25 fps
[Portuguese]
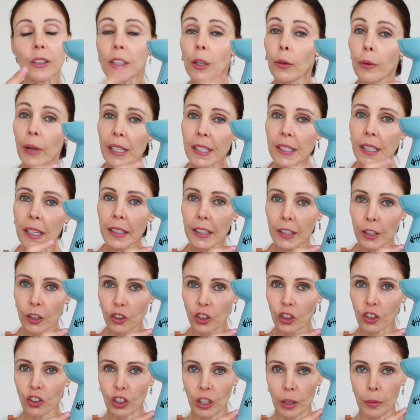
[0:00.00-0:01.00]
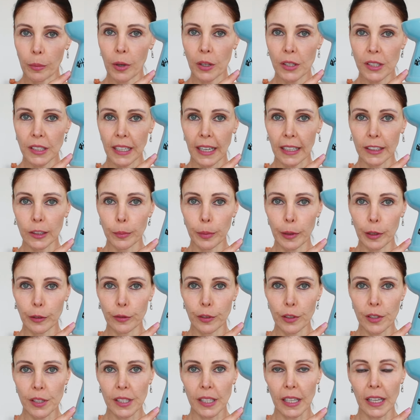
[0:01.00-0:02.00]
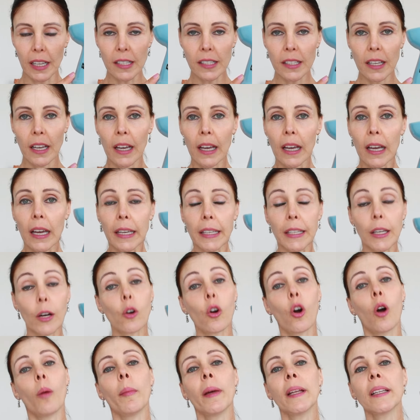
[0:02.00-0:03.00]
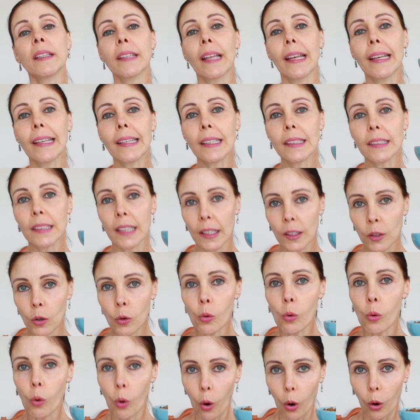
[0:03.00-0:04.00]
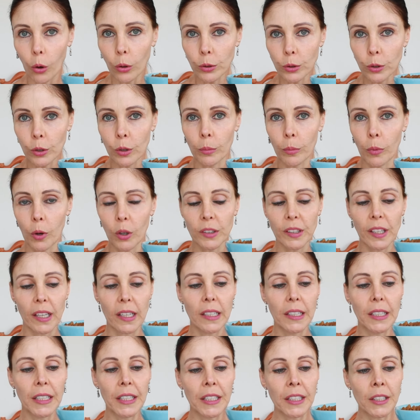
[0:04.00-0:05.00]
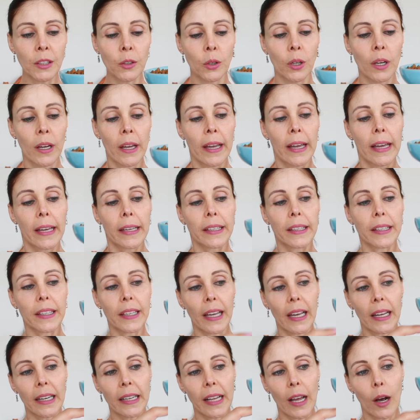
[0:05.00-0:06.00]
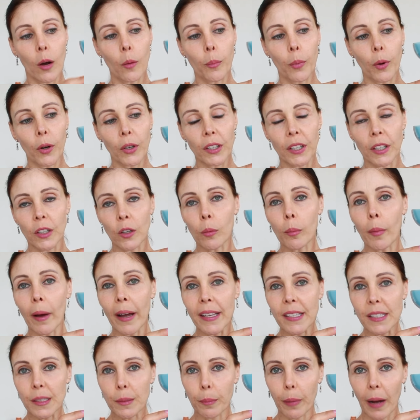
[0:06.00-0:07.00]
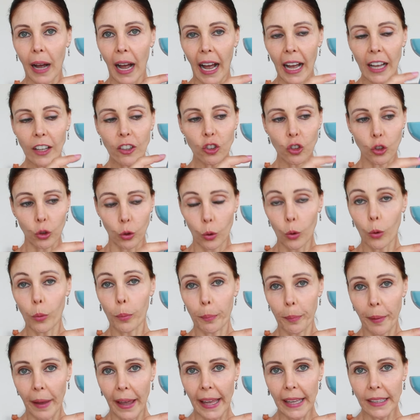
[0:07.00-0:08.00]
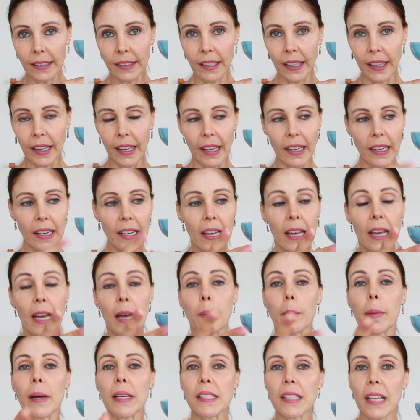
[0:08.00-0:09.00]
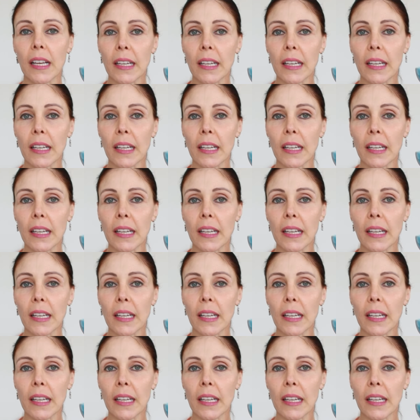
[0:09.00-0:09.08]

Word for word: Então esse aqui eu já tinha mostrado para vocês e eu comentei que tem um outro modelinho que ele é um pouquinho mais baixo, o pé dele, mas